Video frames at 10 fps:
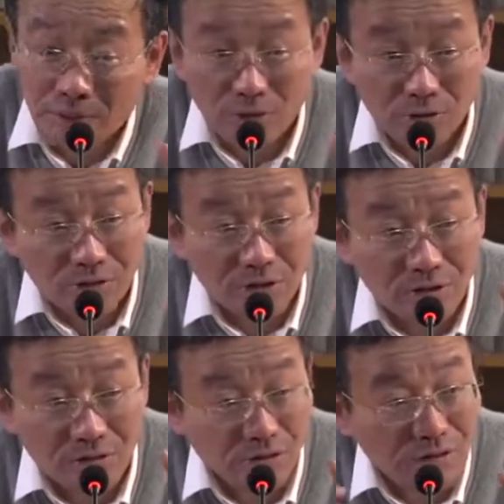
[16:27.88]
于是可
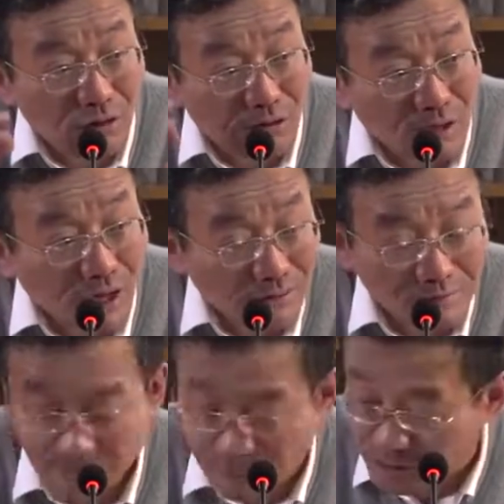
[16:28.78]
以自由地
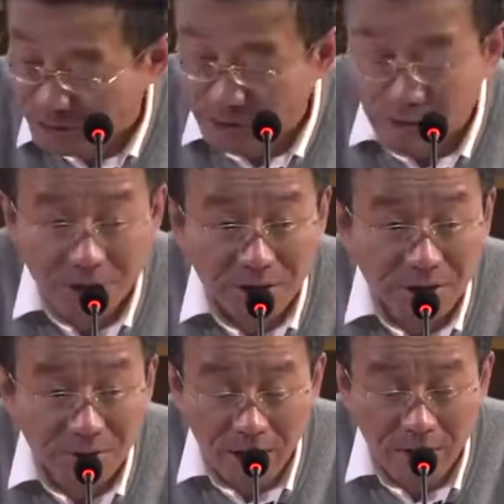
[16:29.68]
从事
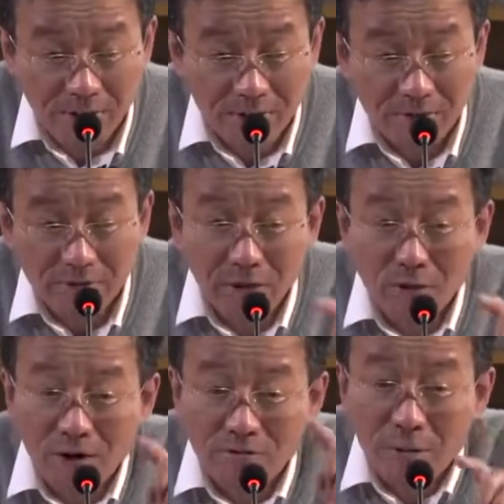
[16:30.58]
什么文
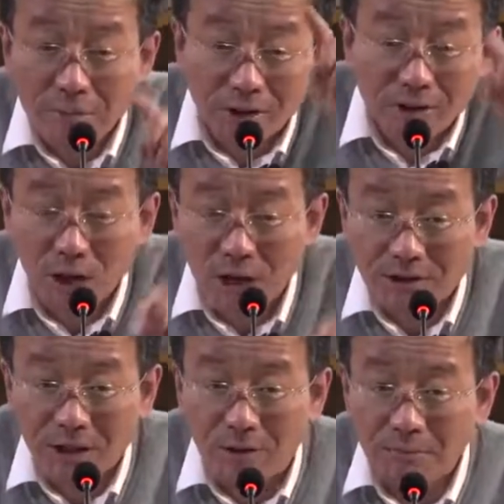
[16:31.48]
化方面的创
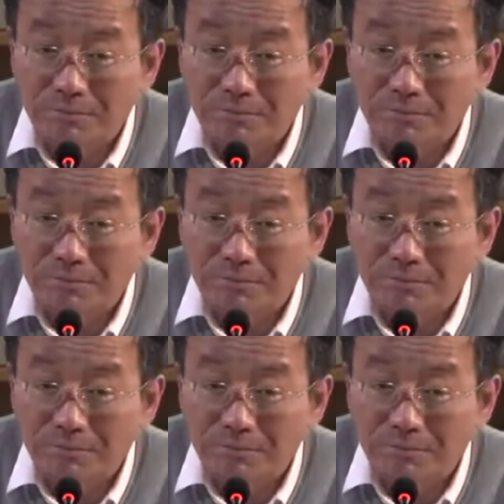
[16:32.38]
造。